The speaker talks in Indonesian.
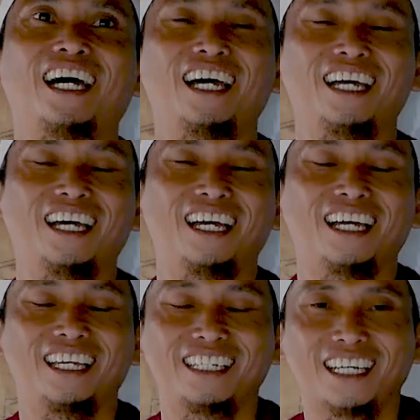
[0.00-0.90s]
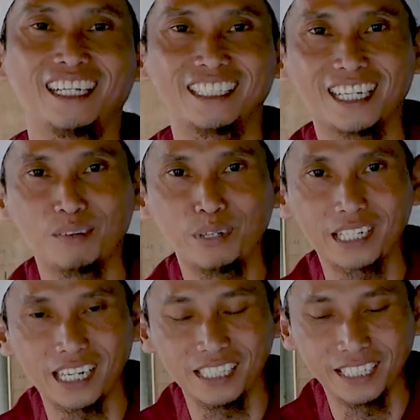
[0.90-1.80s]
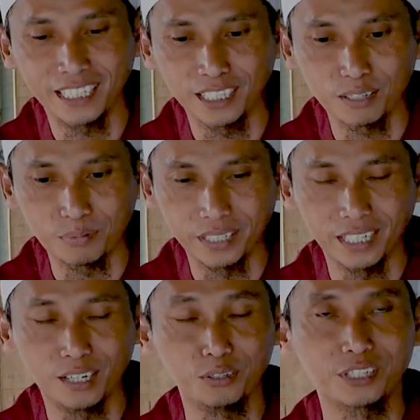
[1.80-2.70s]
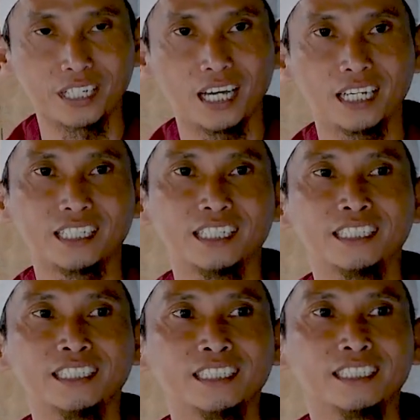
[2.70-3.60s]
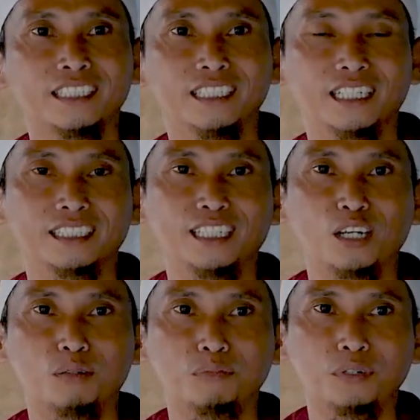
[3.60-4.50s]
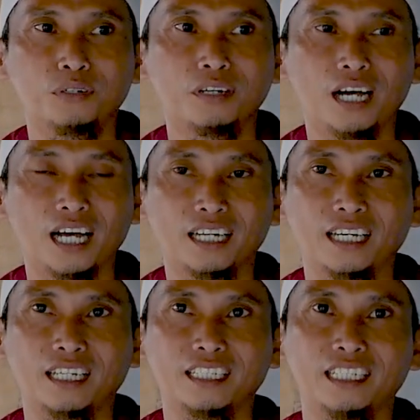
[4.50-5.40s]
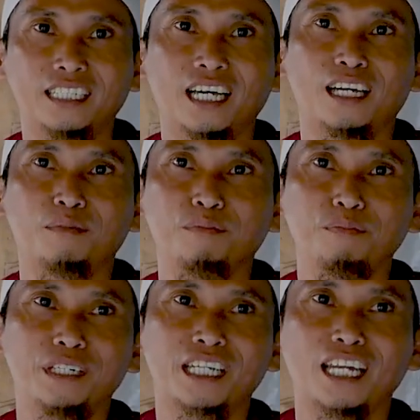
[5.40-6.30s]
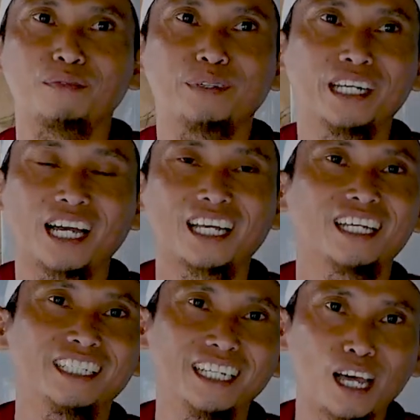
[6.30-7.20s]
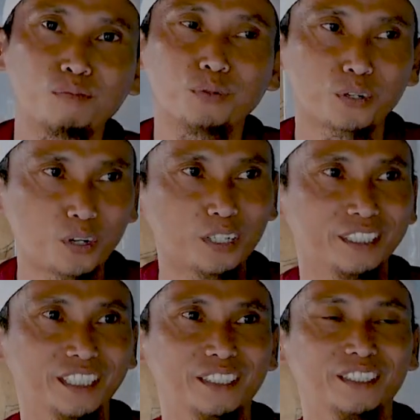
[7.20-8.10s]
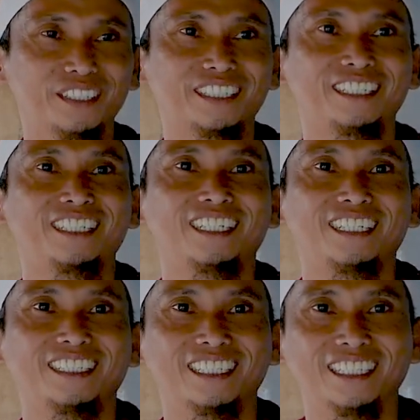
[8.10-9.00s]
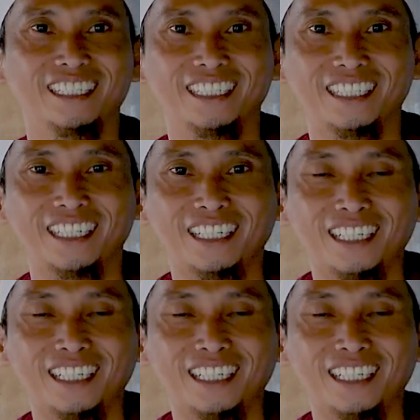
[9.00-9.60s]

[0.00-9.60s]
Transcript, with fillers: Nah, akhirnya kita minta izin kepada Ustadz yang di Lombok agar kita bisa dipindahkan di Alpurkon gitu. Jadi